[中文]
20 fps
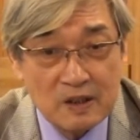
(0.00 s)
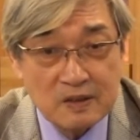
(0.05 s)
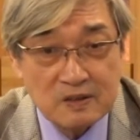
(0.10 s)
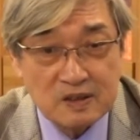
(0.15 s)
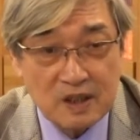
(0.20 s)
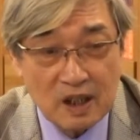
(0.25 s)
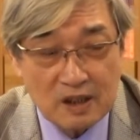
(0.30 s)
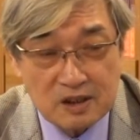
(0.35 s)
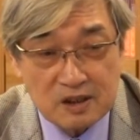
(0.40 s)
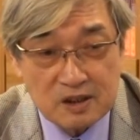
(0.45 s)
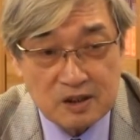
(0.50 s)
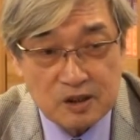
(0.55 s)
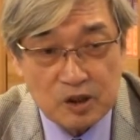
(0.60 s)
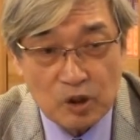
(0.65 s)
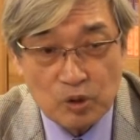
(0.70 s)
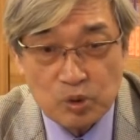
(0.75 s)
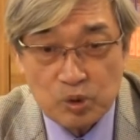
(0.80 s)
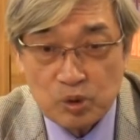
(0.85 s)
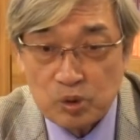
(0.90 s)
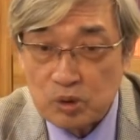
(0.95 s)
但是
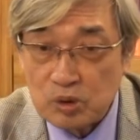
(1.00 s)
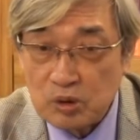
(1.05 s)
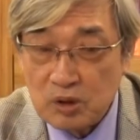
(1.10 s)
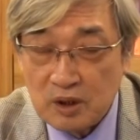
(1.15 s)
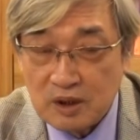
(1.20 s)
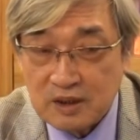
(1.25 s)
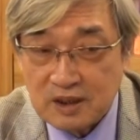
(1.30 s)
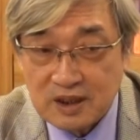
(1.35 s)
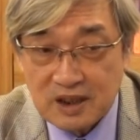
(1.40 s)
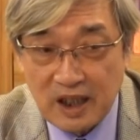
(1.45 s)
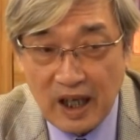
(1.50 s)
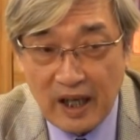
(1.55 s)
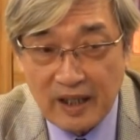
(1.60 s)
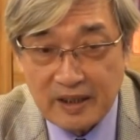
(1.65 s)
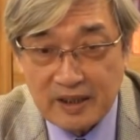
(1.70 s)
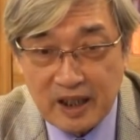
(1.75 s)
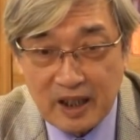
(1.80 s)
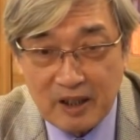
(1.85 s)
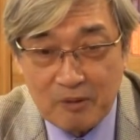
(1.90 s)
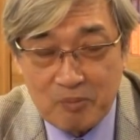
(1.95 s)
周瑜再
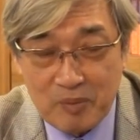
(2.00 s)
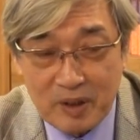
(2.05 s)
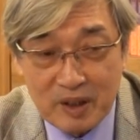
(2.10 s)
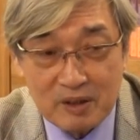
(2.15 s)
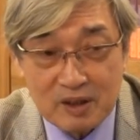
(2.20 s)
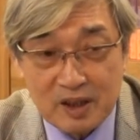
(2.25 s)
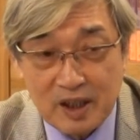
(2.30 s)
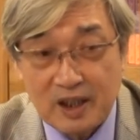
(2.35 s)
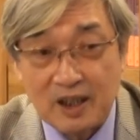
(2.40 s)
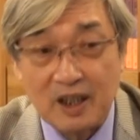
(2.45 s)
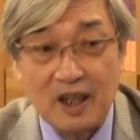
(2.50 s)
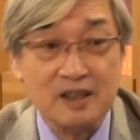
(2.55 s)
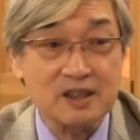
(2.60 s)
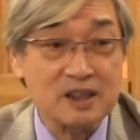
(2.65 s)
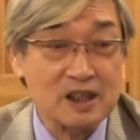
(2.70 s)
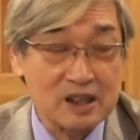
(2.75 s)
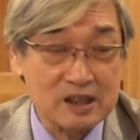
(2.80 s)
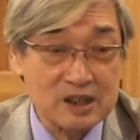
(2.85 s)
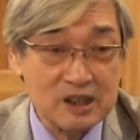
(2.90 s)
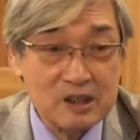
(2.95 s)
也没有给他这
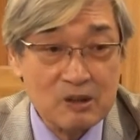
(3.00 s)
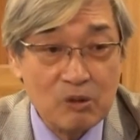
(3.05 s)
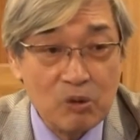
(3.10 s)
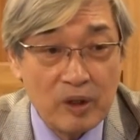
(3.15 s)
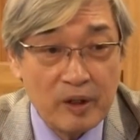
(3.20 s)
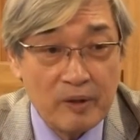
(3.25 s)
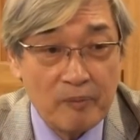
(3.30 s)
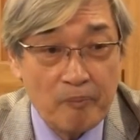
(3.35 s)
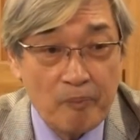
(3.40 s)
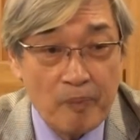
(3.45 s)
个机会。